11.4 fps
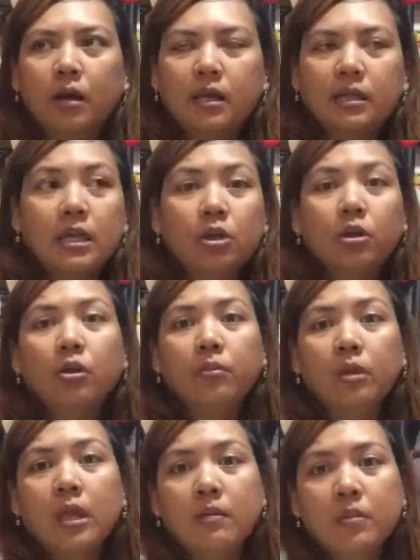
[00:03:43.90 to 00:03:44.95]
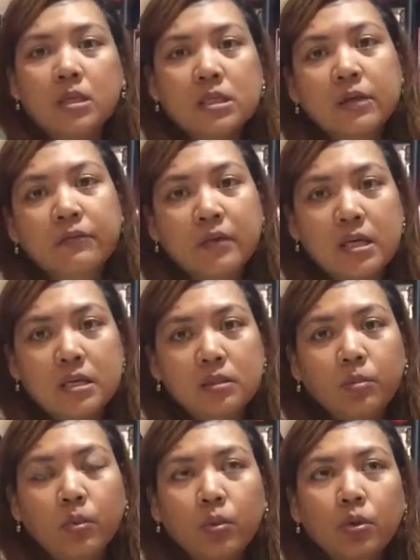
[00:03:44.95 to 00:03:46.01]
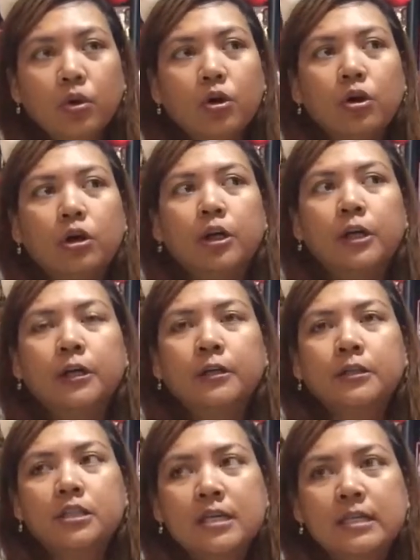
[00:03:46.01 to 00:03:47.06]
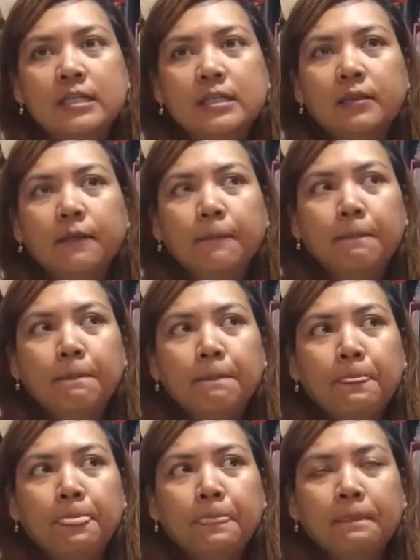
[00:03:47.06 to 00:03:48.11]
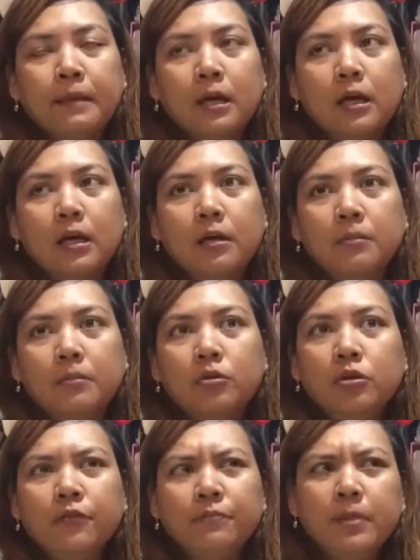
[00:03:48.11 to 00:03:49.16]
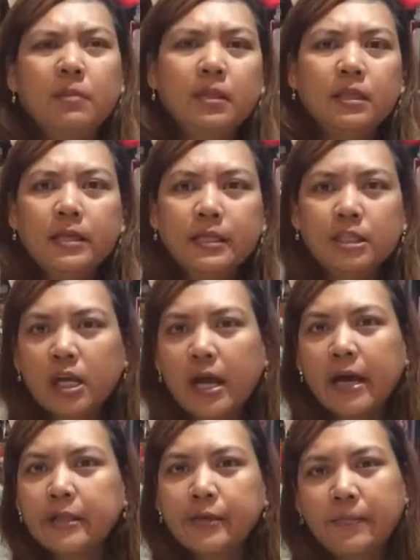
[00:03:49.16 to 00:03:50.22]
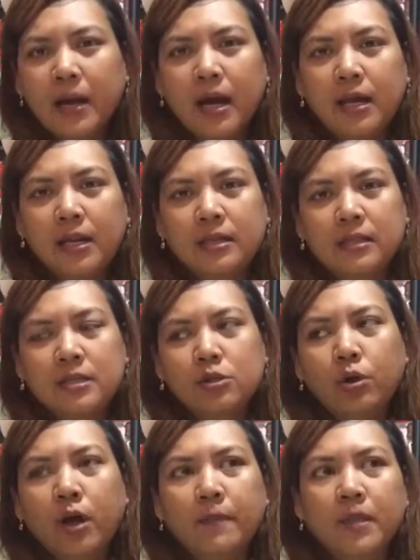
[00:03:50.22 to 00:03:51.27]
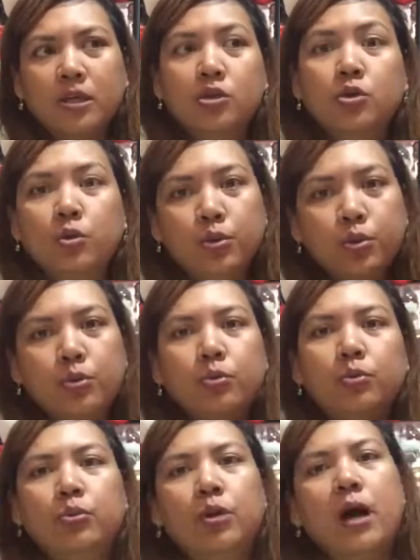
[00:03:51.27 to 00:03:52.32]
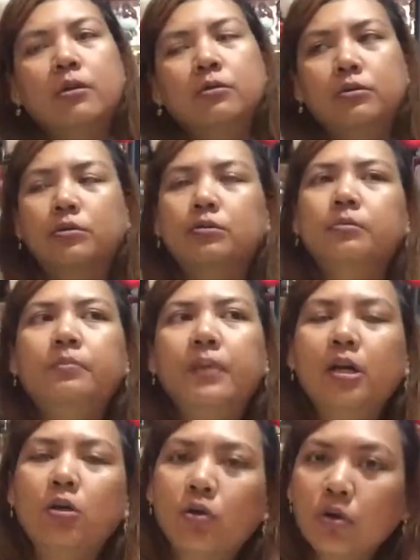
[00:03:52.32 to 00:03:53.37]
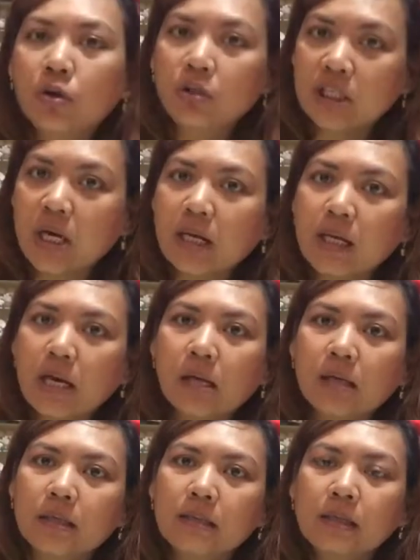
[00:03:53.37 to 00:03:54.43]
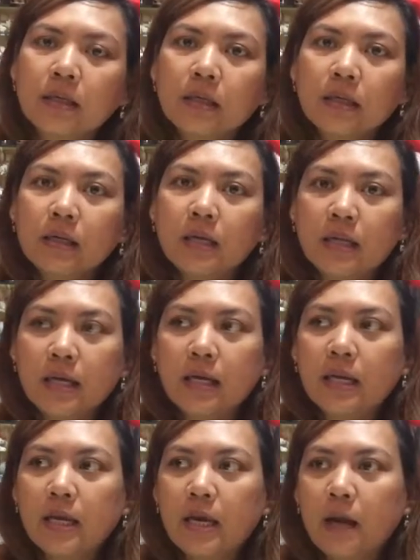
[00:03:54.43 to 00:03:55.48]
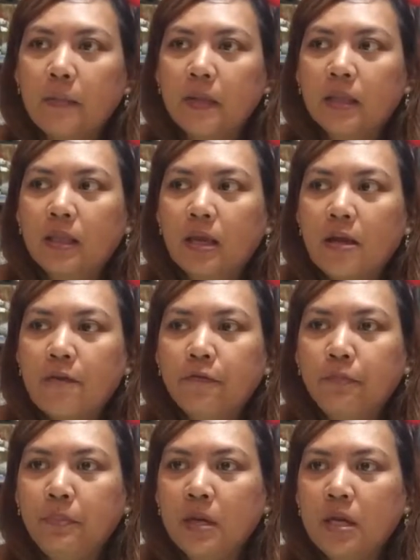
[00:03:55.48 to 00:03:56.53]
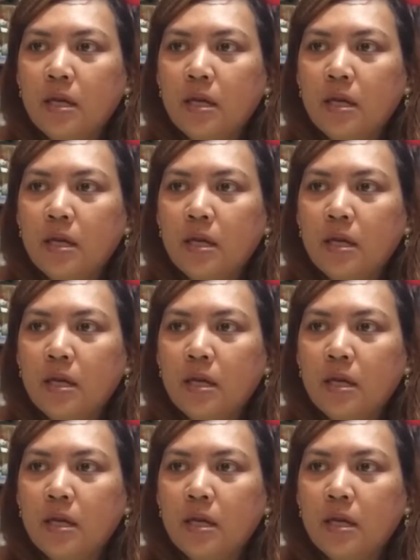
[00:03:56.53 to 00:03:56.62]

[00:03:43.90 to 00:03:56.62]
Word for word: I think yung name niya sa Facebook or just uh, mode of payment niya Jean yung pangalan eh. So, I'm not sure kung ano. Pero, Jenny ang kanyang ginagamit na FB.